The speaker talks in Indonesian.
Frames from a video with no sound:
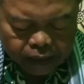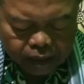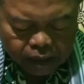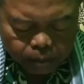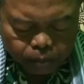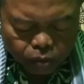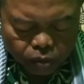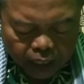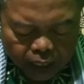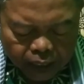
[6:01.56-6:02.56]

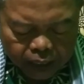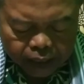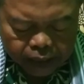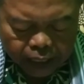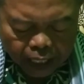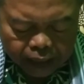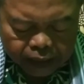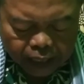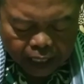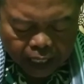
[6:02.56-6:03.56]
sebuah di
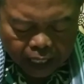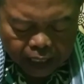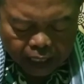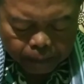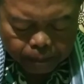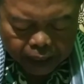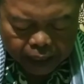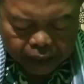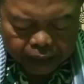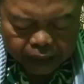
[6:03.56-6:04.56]
antara anak
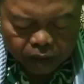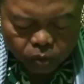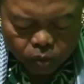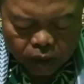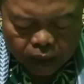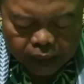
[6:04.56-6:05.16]
panah itu